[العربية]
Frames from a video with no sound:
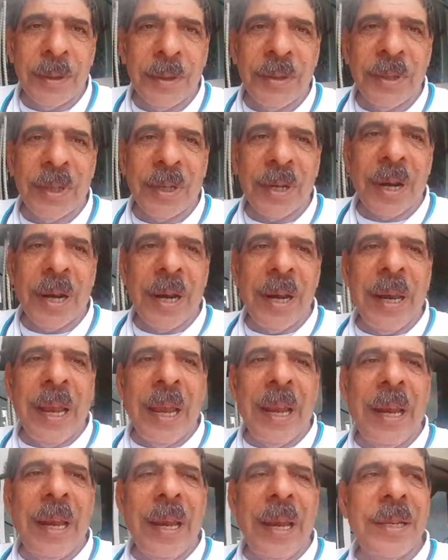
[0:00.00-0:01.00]
شكرا
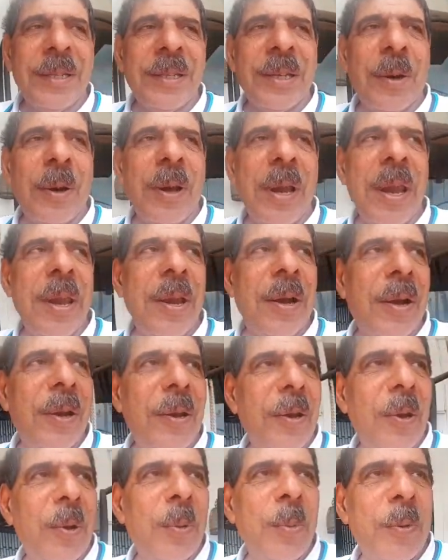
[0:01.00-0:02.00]
على اليسر كل
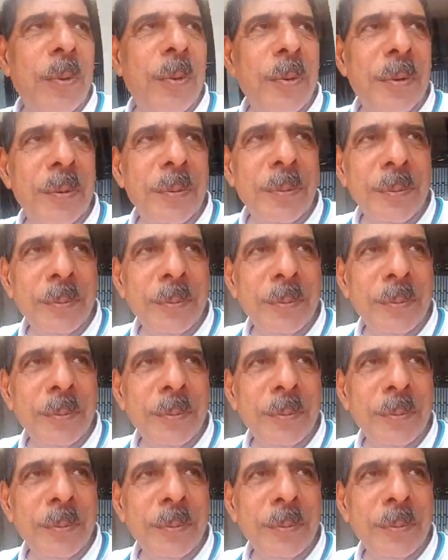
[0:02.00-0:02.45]
الأمور